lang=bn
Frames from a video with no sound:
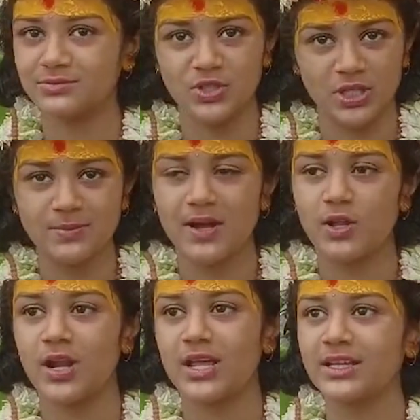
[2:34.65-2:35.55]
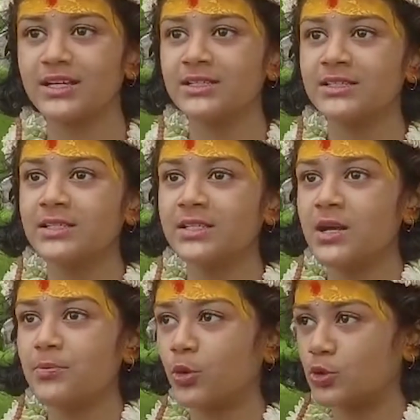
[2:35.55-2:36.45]
ভীষণই ভালো লাগে
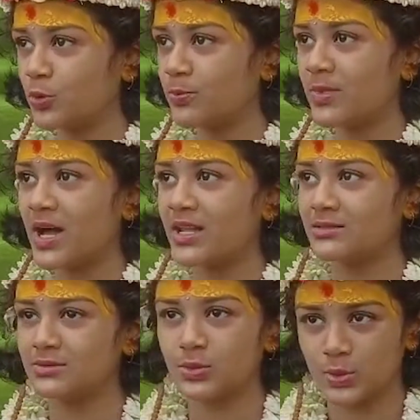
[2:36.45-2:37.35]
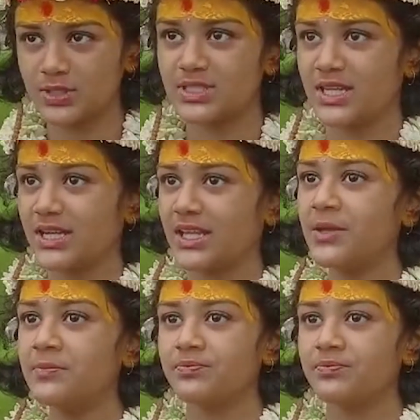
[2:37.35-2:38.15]
প্রথমবার হচ্ছে এটা